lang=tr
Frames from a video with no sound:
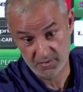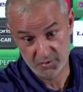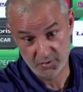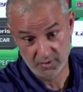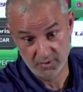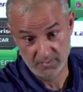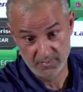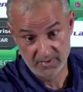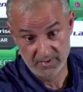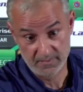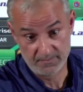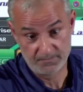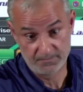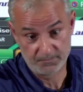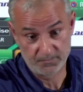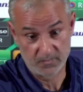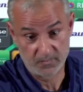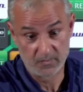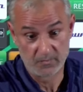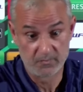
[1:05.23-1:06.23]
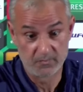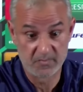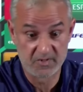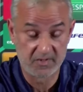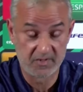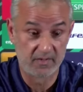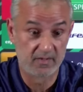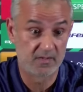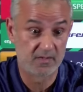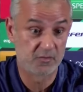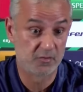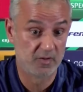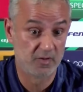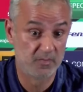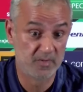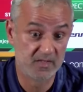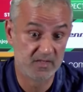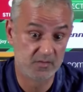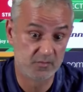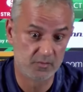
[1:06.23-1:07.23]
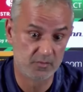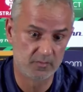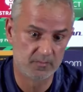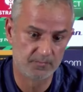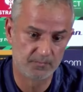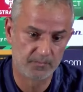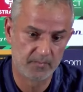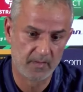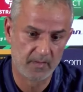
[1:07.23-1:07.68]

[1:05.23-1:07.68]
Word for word: şöyle bir şeyler söylemek istiyorum.